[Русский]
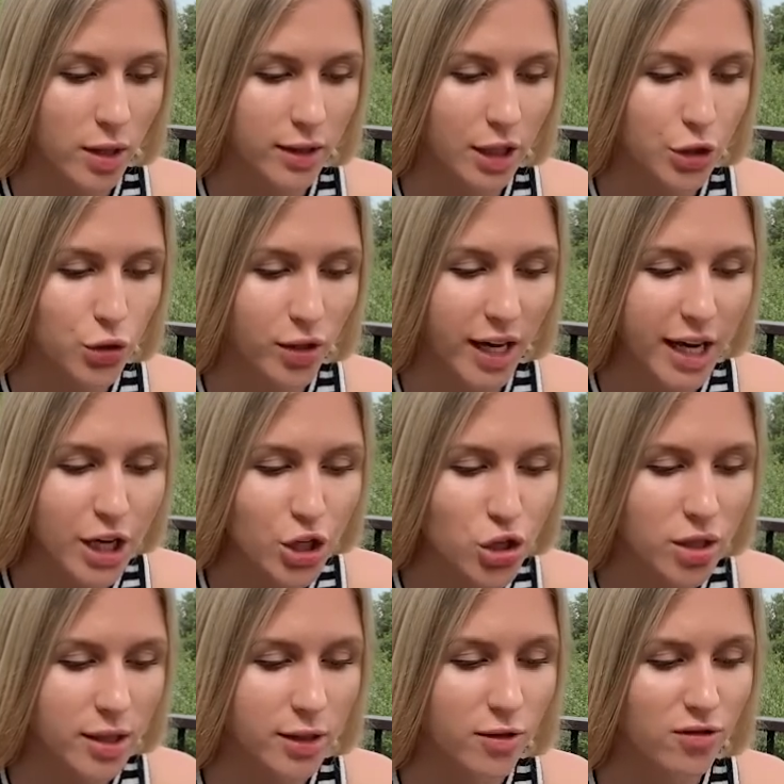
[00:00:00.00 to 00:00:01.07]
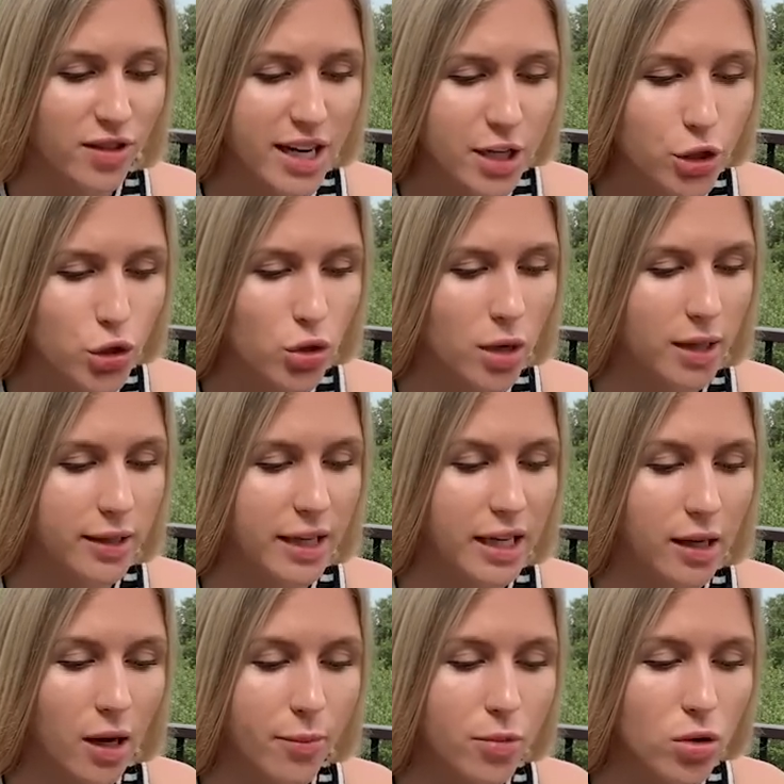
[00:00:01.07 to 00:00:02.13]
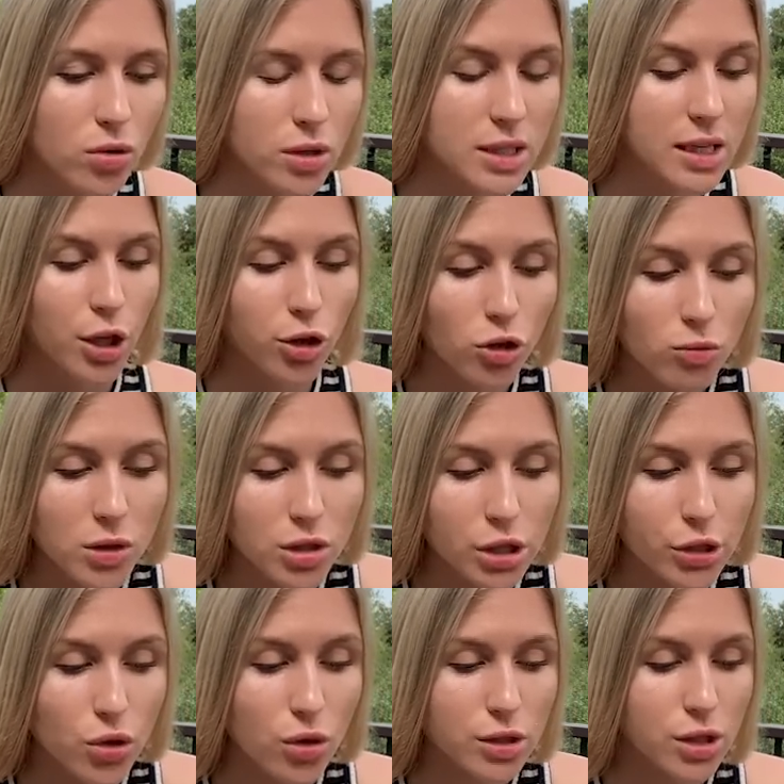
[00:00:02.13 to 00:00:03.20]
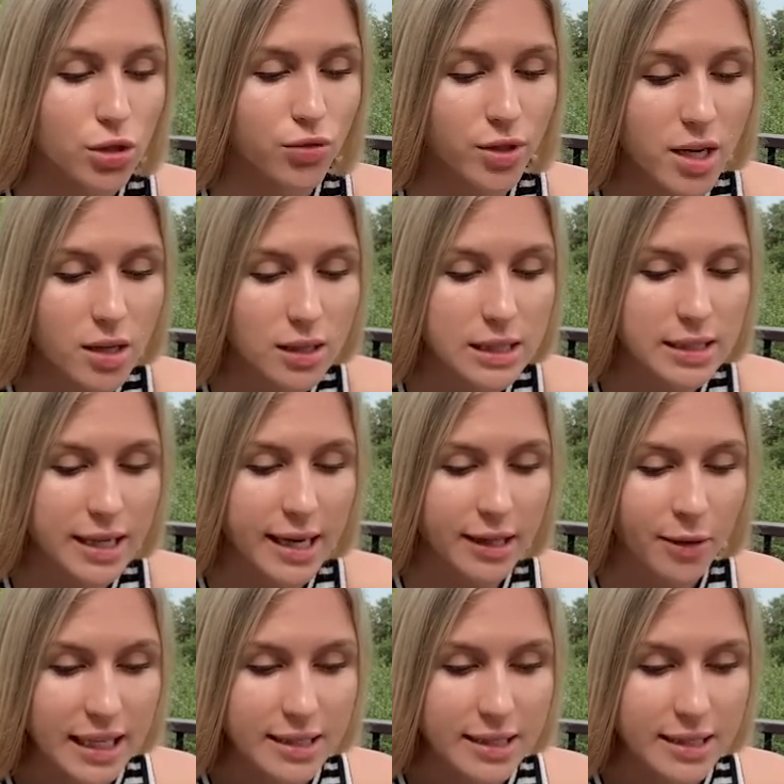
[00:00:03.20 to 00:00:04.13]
Это education, это venture, это e-commerce, human resources, real estate.